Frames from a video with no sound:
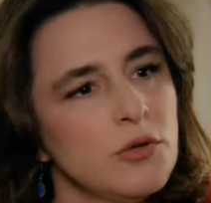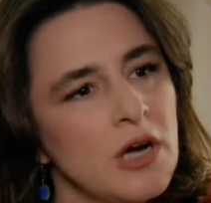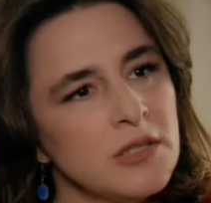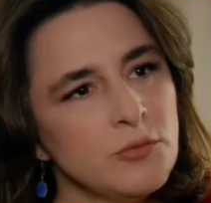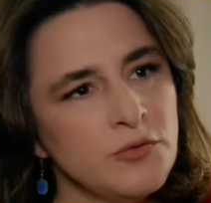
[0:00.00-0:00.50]
cambie
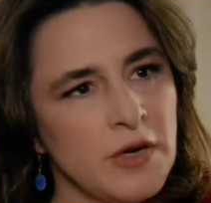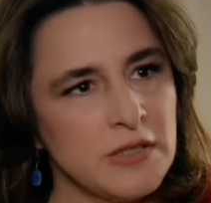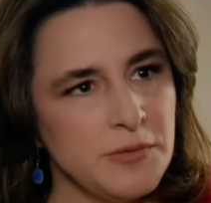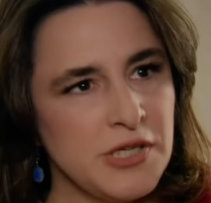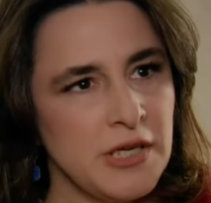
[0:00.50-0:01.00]
y coma algo
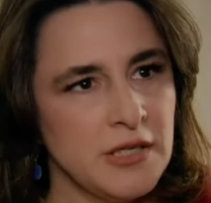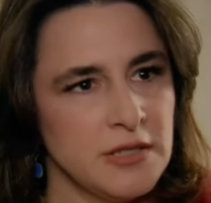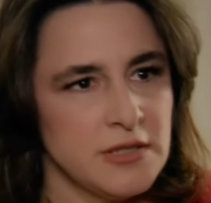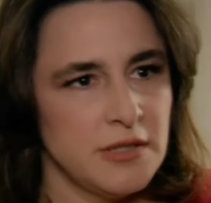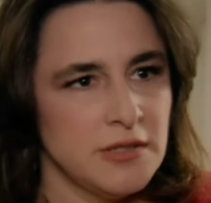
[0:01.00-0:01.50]
de lo que
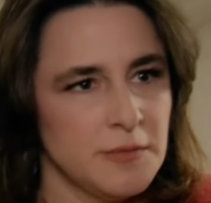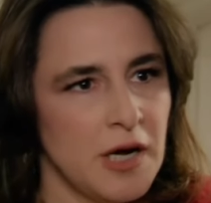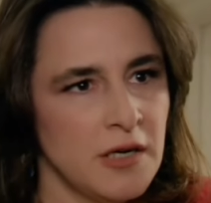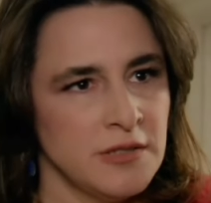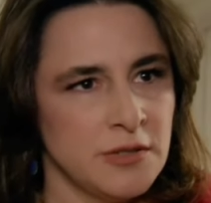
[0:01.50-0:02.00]
dejé preparado
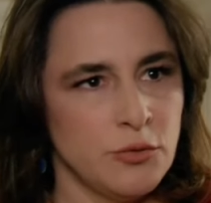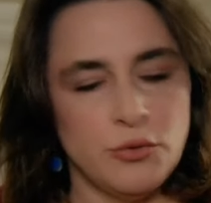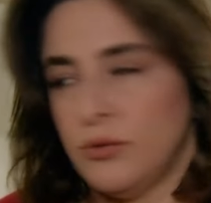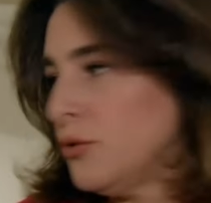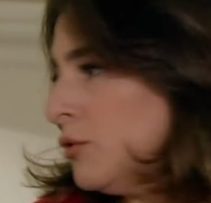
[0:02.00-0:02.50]
en la
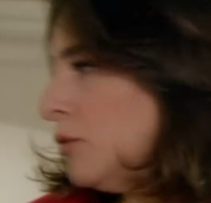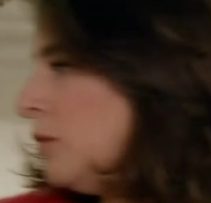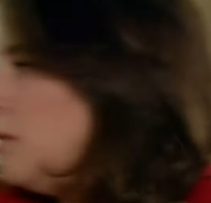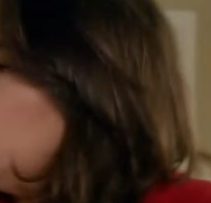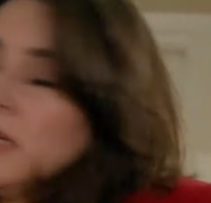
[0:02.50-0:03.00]
cocina.
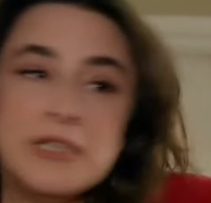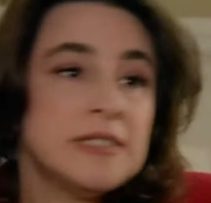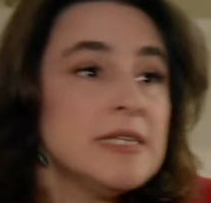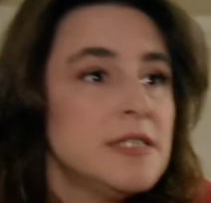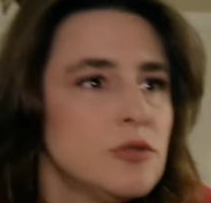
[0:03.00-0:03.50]
Y
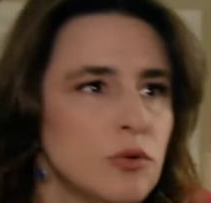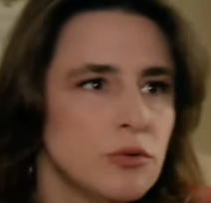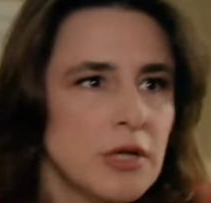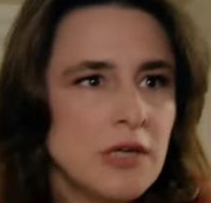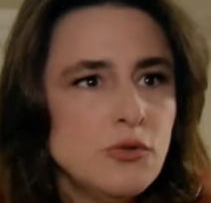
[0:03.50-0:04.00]

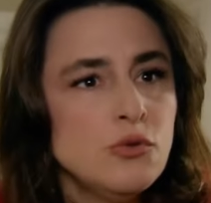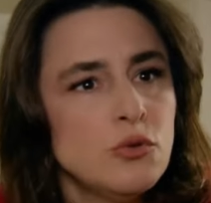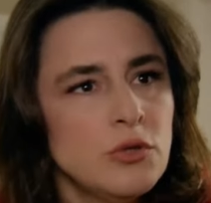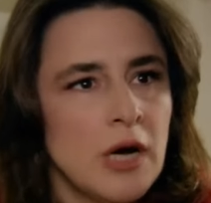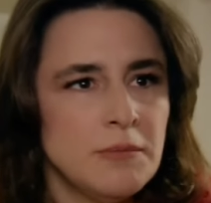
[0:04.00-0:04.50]
silencio, no vayas
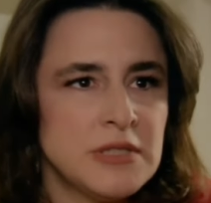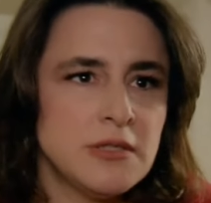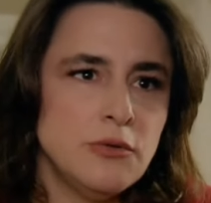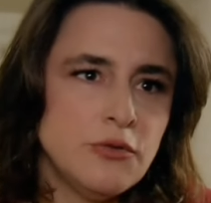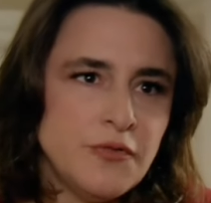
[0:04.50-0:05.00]
a
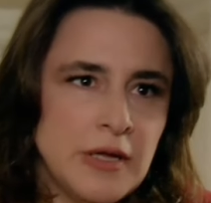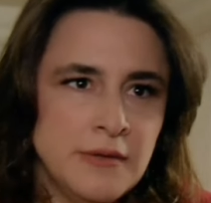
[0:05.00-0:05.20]
despertarla, por